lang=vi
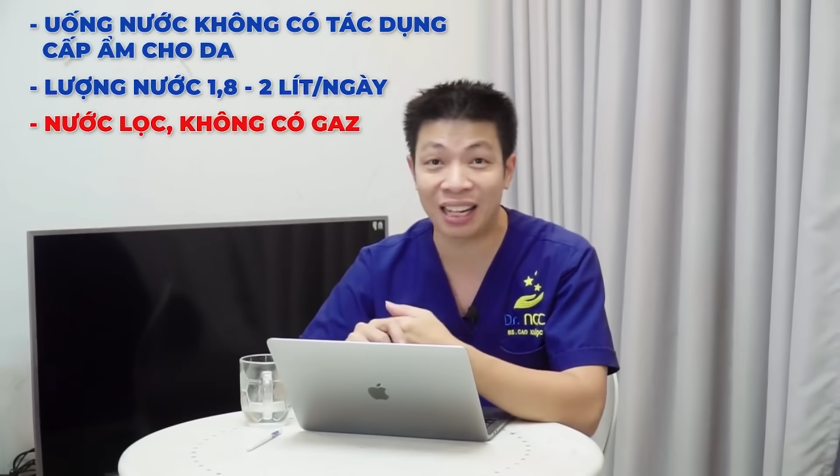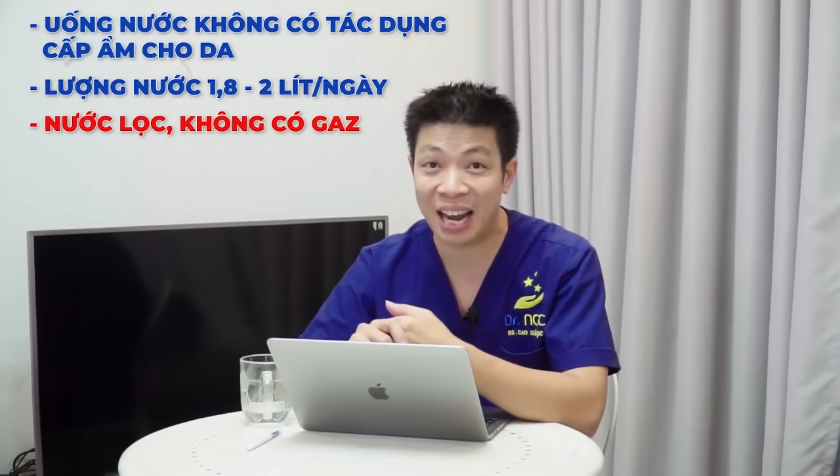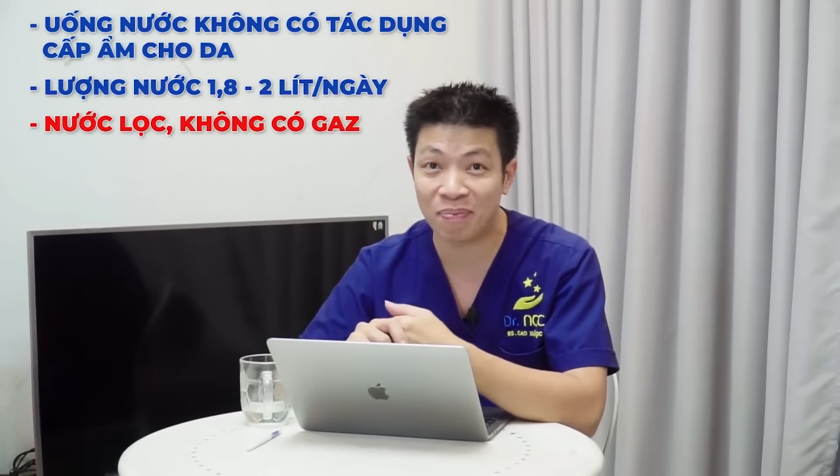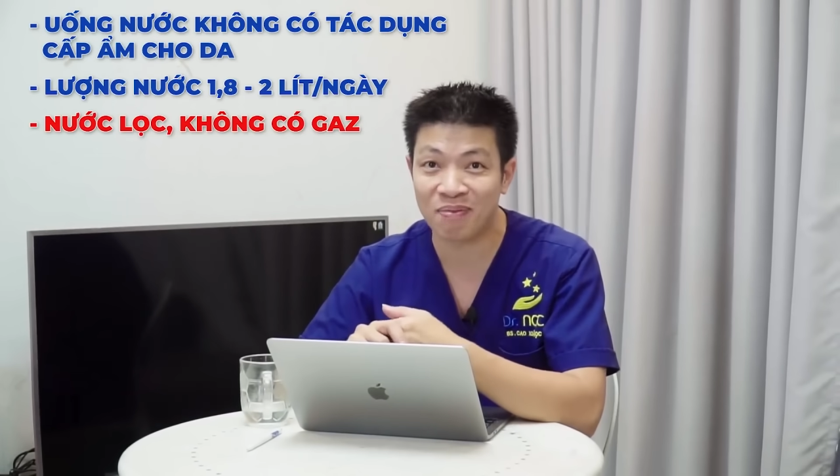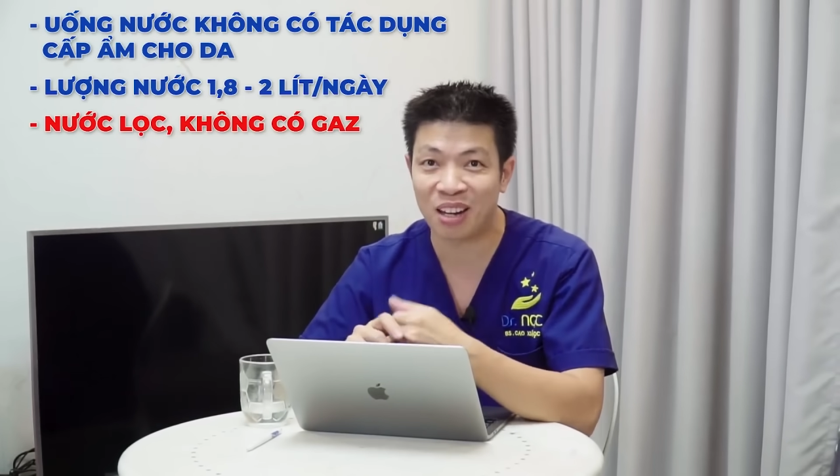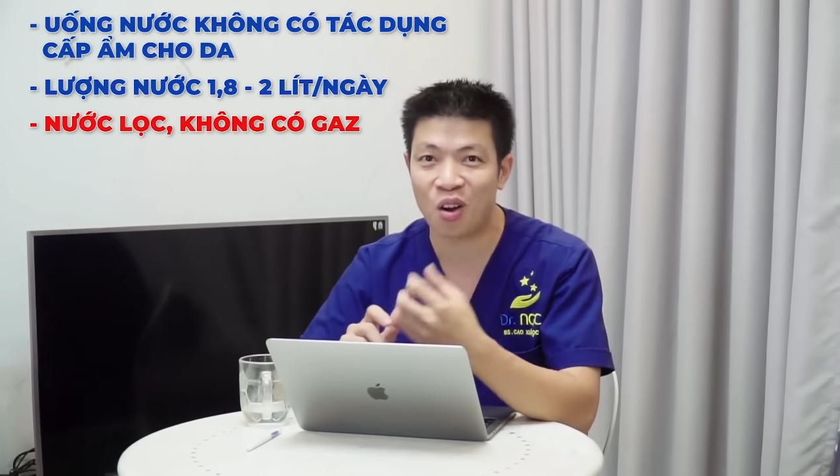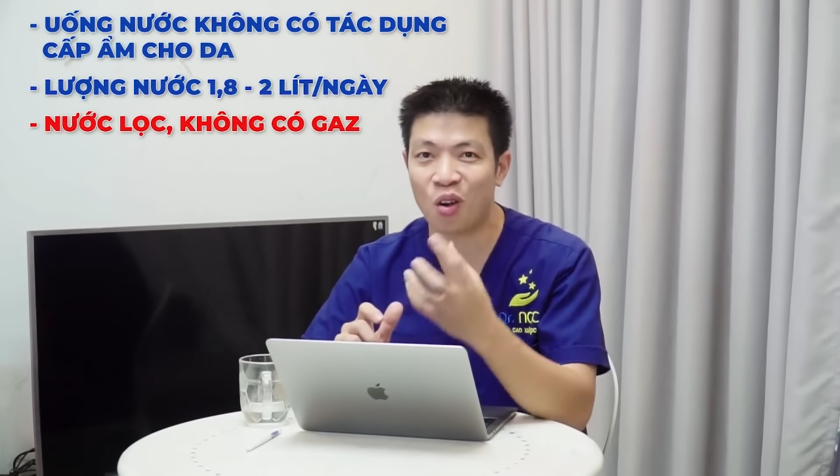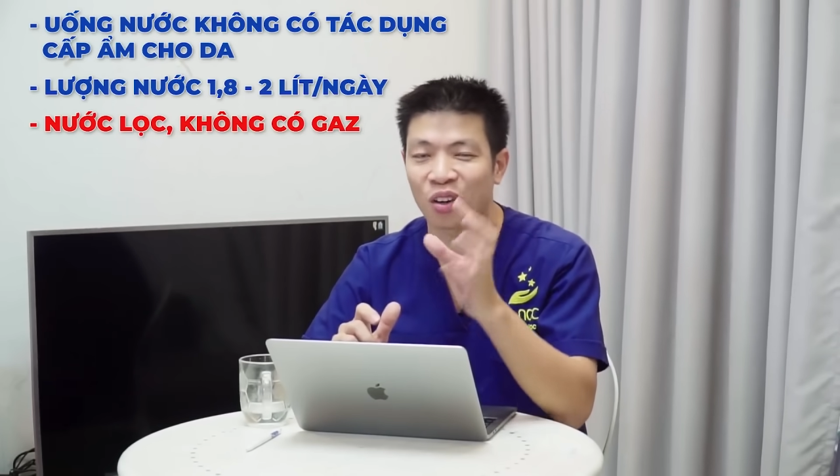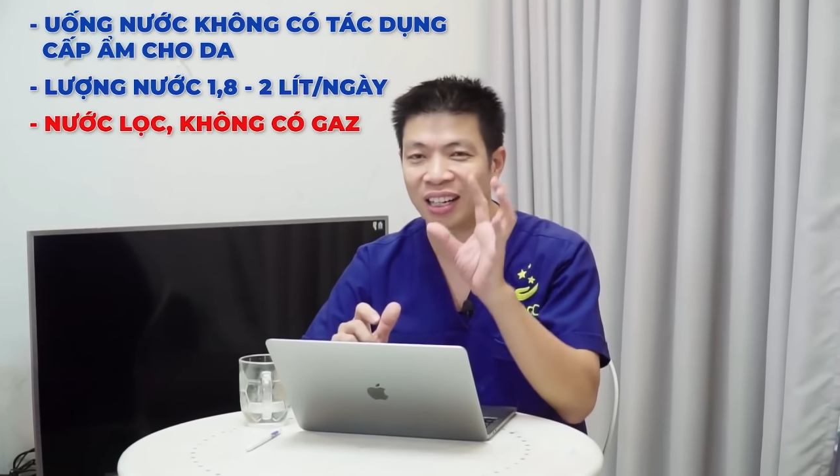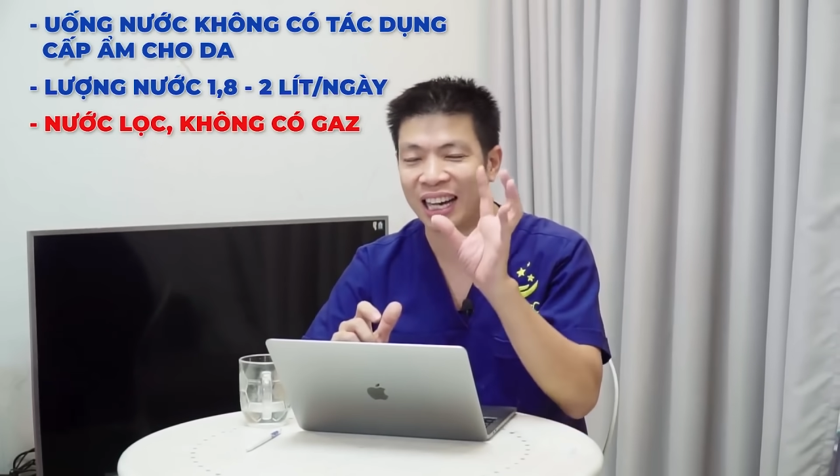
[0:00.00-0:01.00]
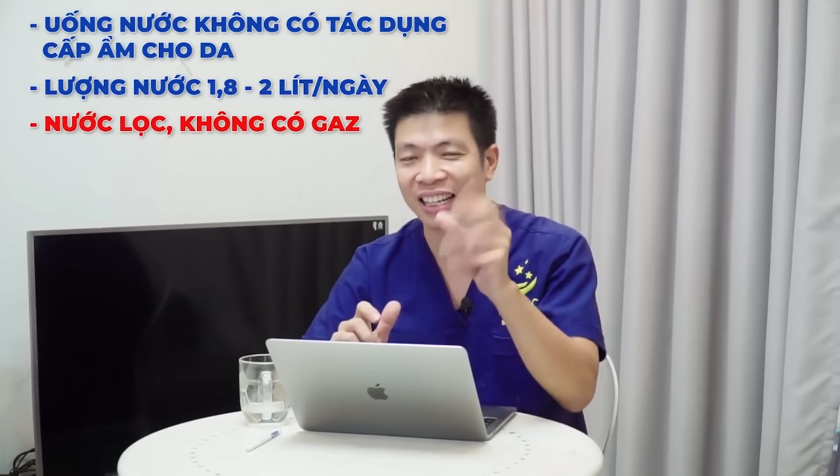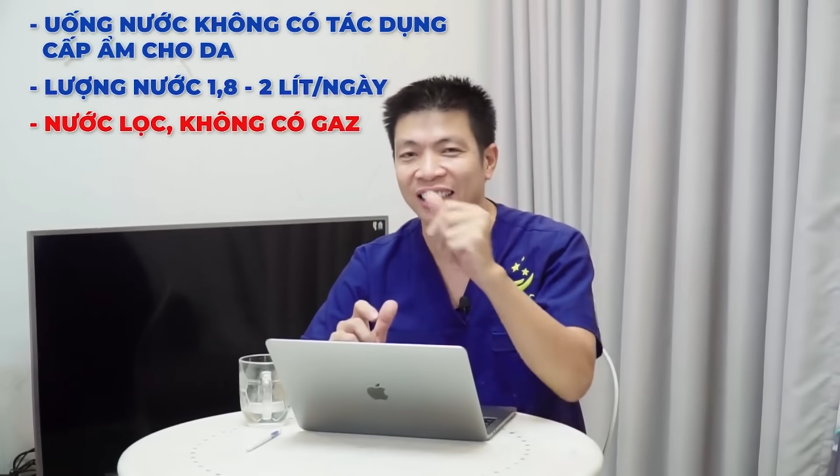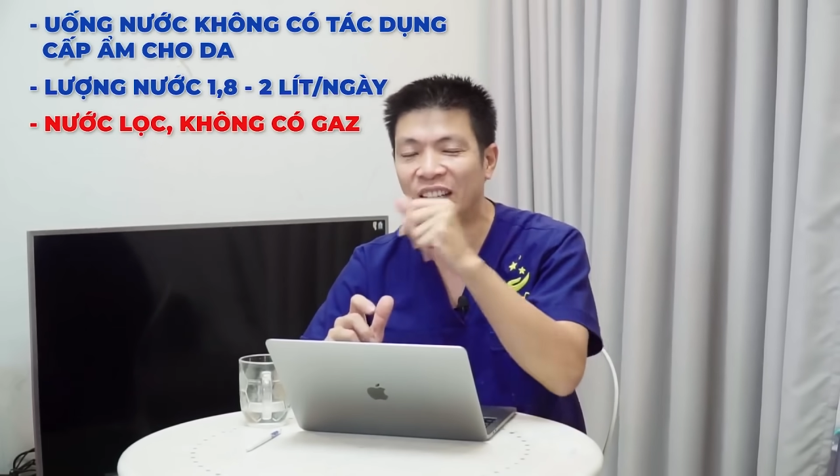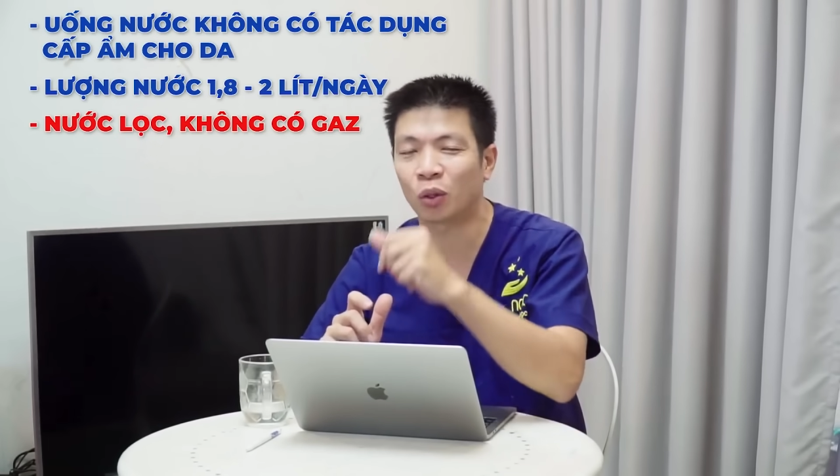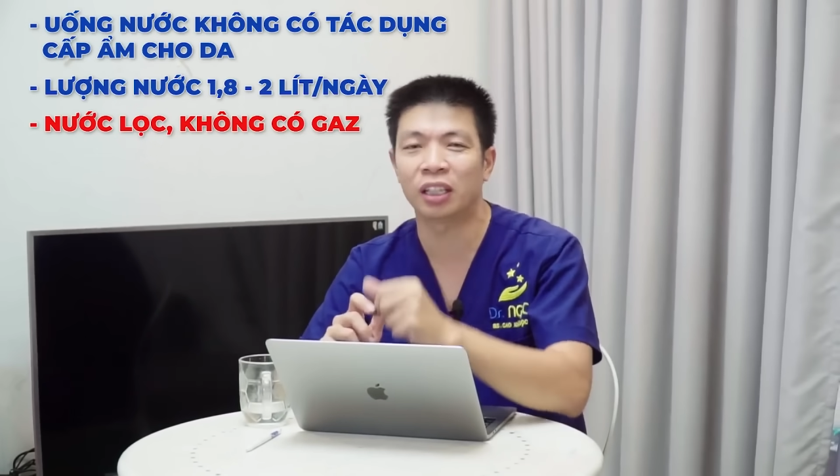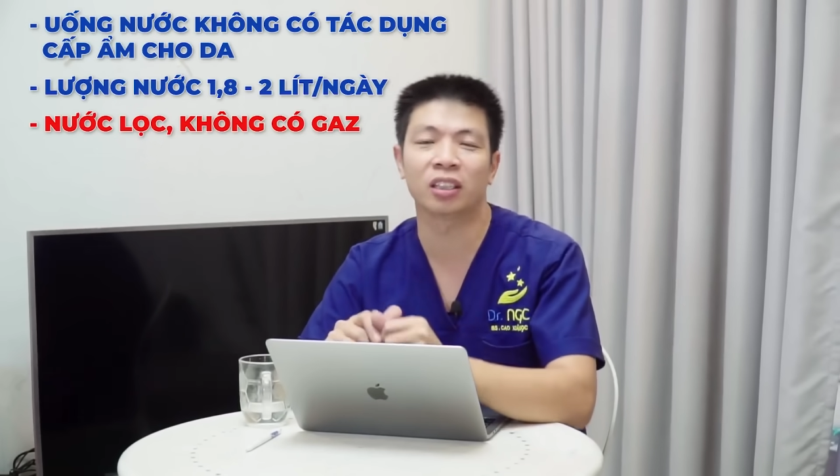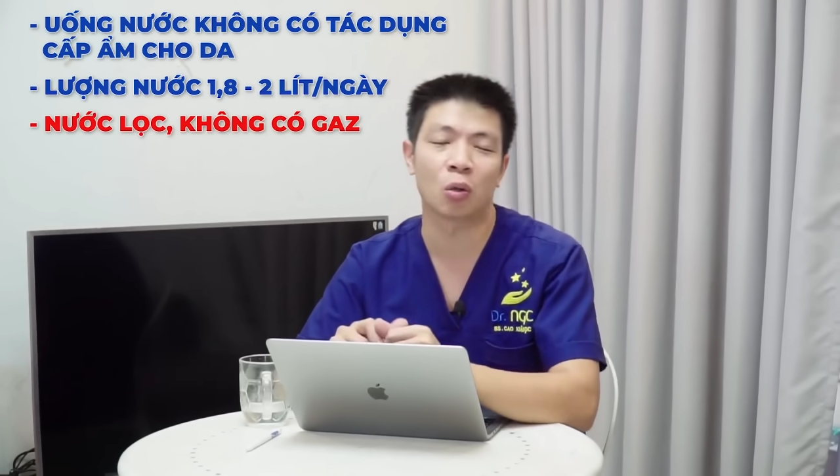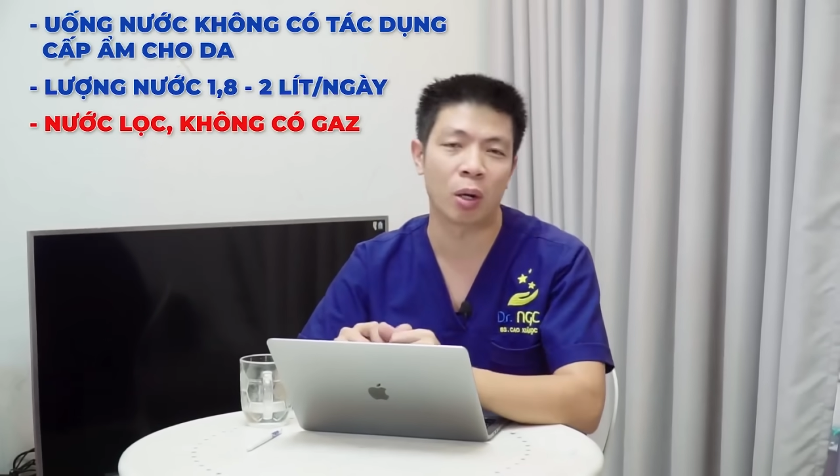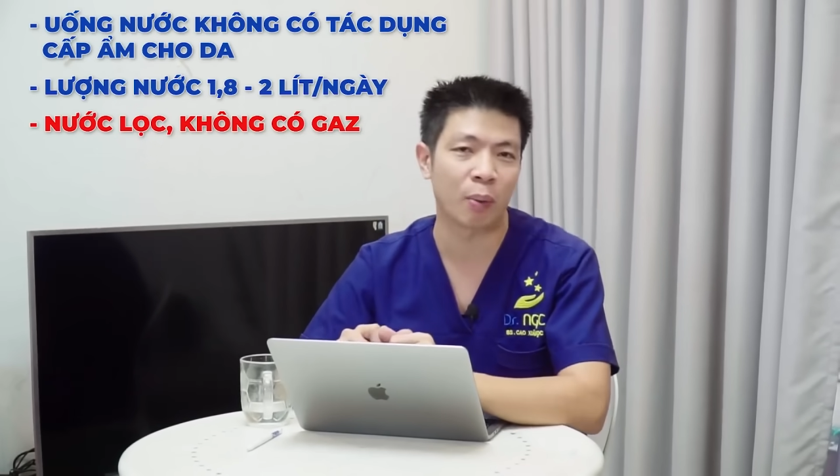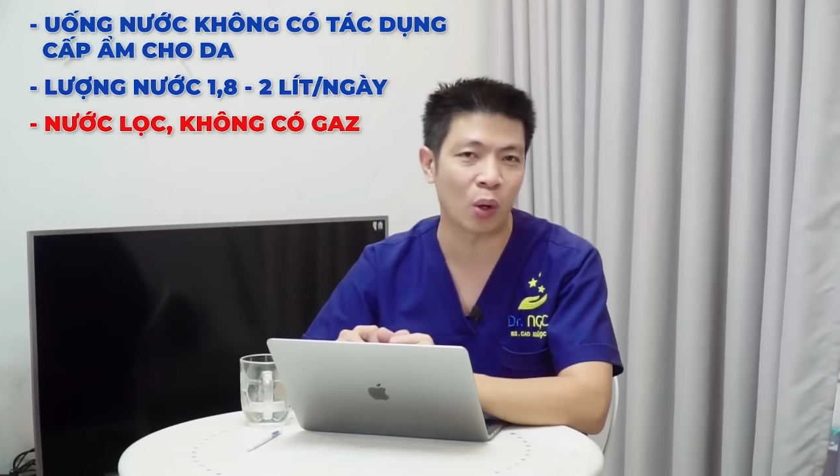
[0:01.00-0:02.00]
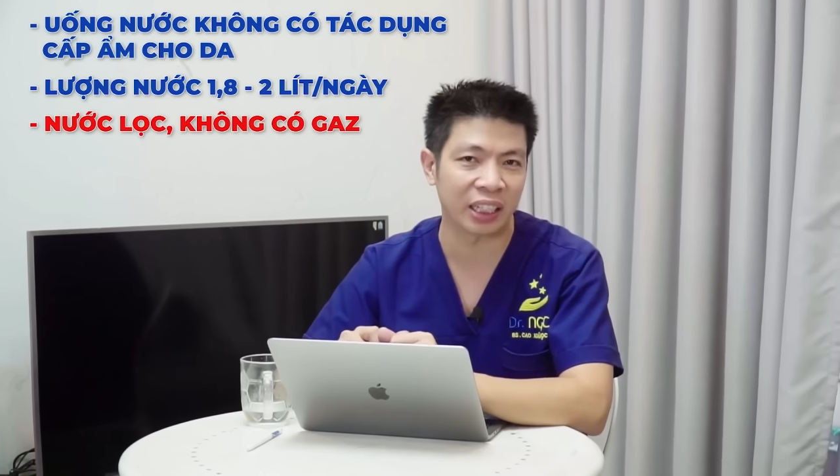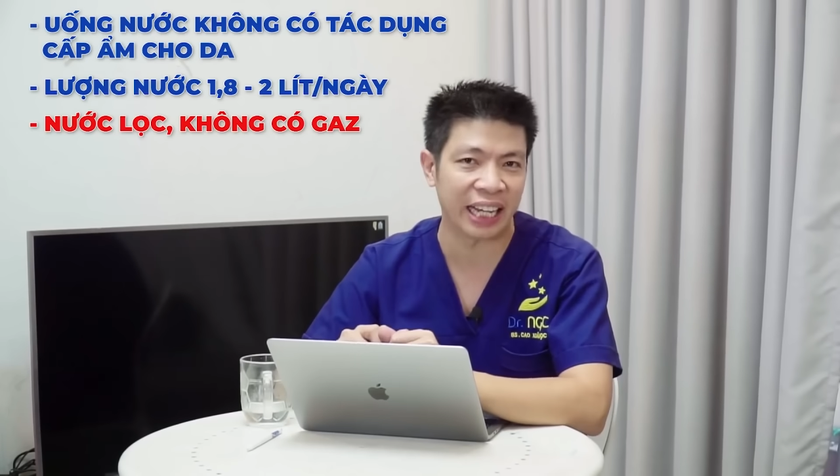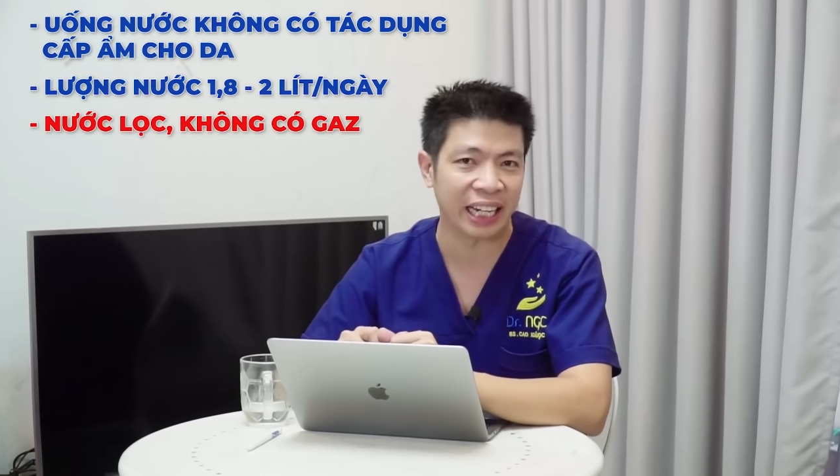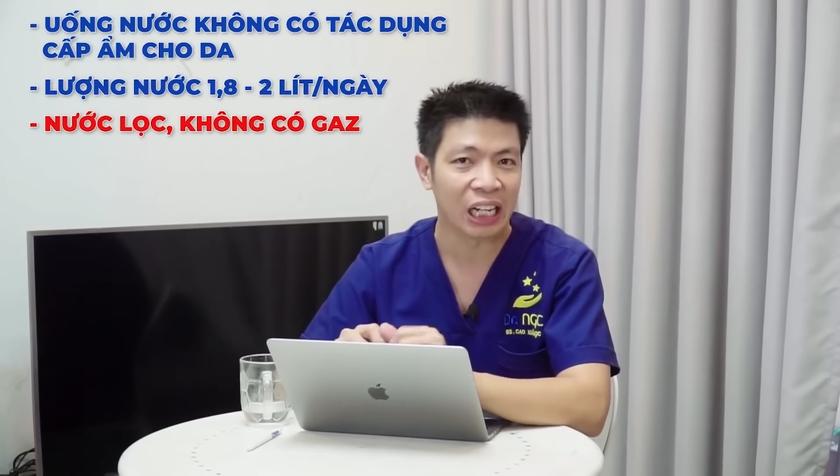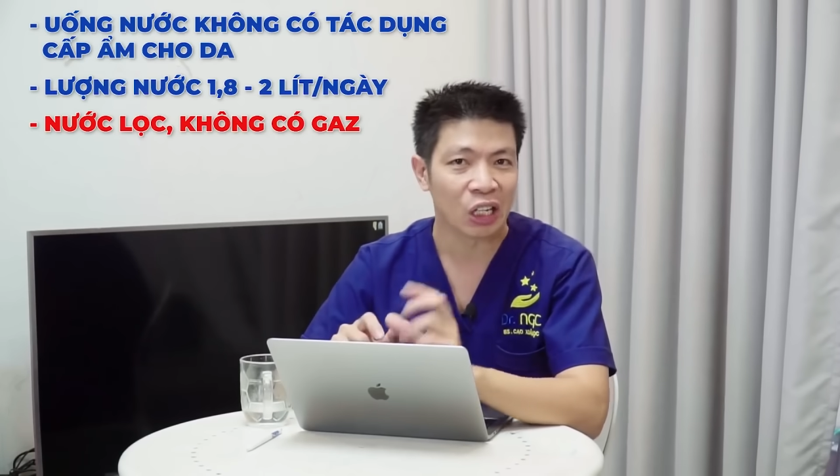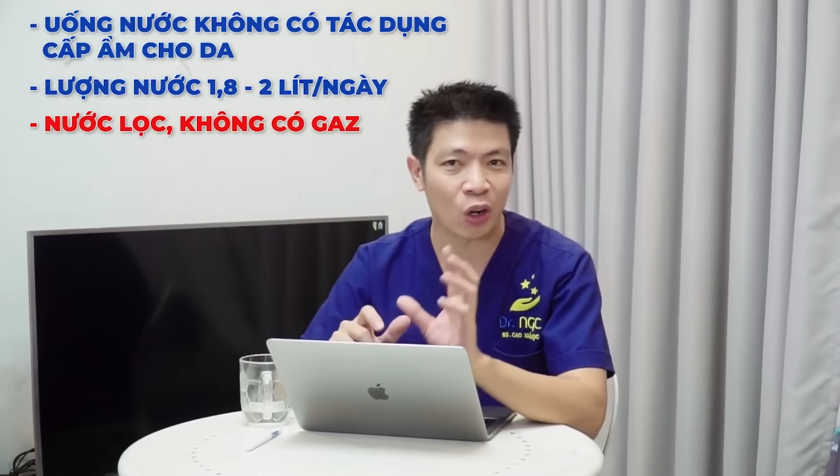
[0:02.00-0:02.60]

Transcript: ta đẹp mà nó còn ngăn chặn quá trình tổng hợp collagen